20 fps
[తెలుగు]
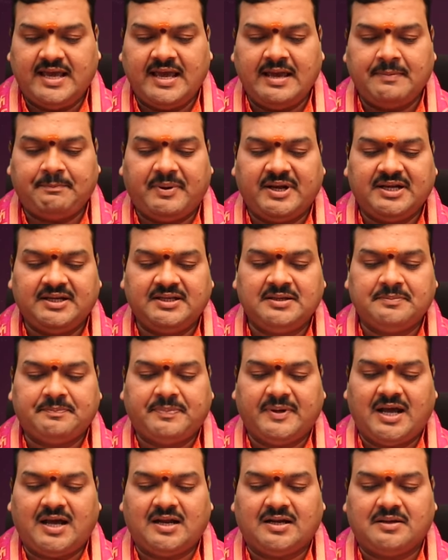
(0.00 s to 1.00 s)
ఏ పనిని
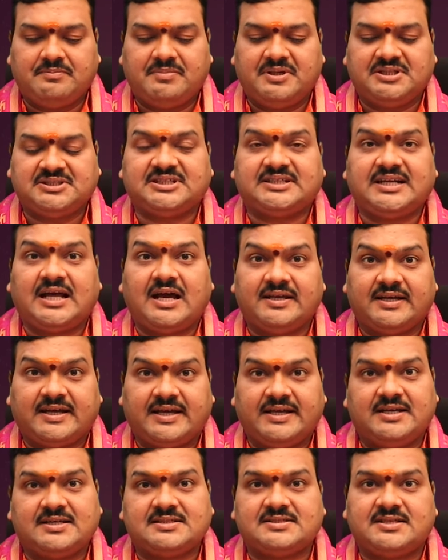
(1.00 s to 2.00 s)

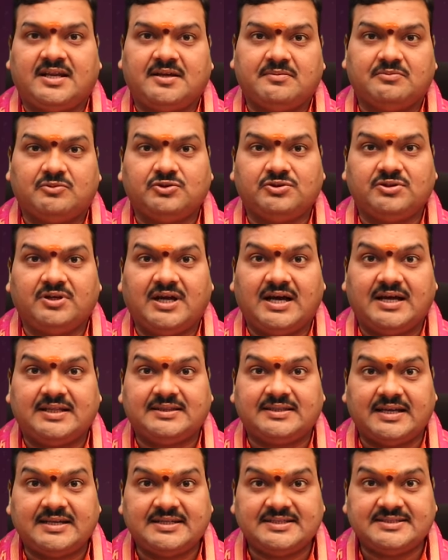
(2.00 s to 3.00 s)
ప్రారంభించటానికైనా సరే ముందుగా
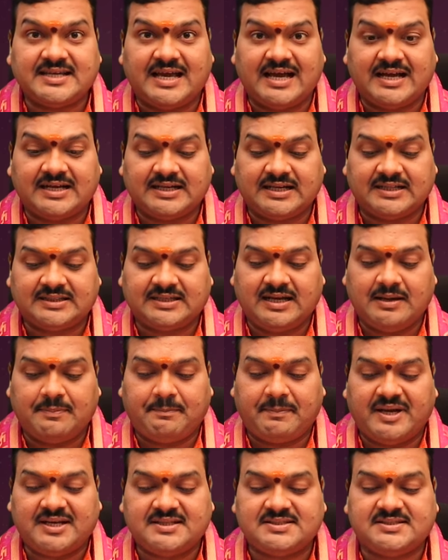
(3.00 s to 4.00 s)
దాన్ని జాగ్రత్తగా
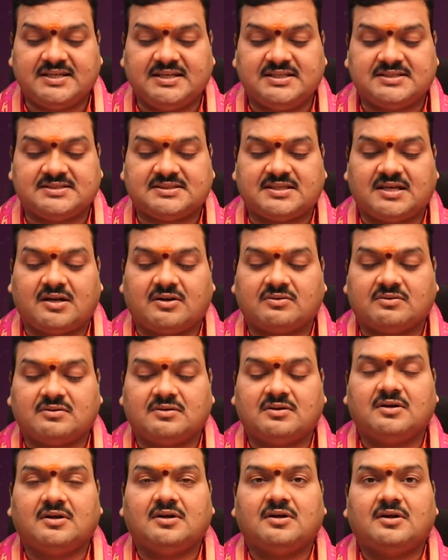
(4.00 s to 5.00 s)
పరిశీలిస్తారు
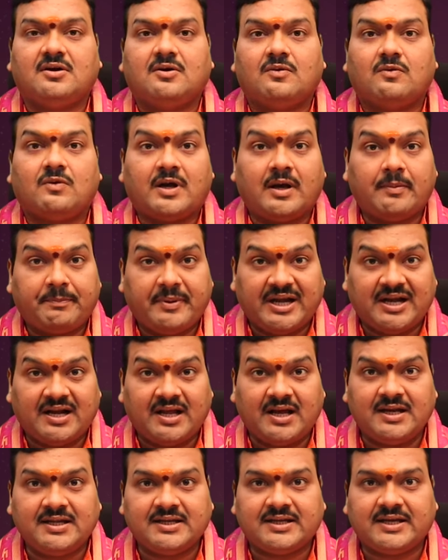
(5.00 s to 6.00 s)
ఒక
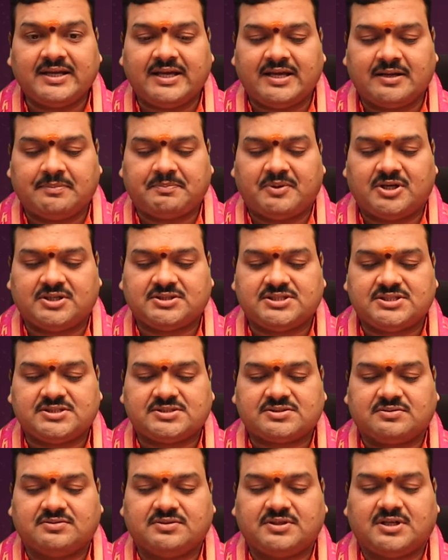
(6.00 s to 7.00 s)
ప్రణాళిక ఏర్పాటు
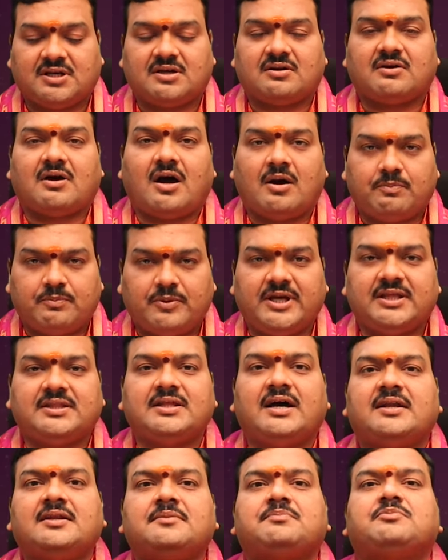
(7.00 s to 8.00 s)
చేసుకుంటారు అప్పుడే
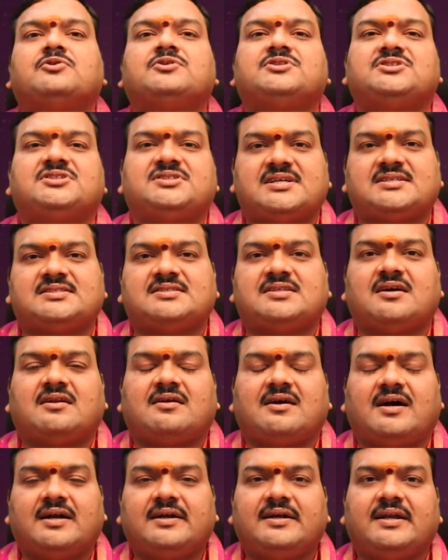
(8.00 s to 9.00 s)
దాన్ని పూర్తి
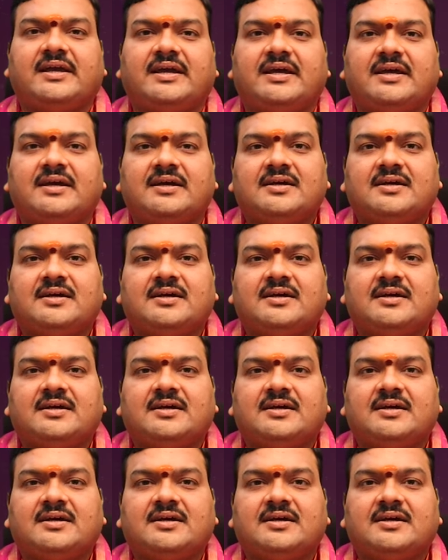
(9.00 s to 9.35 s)
చేస్తారు అంటే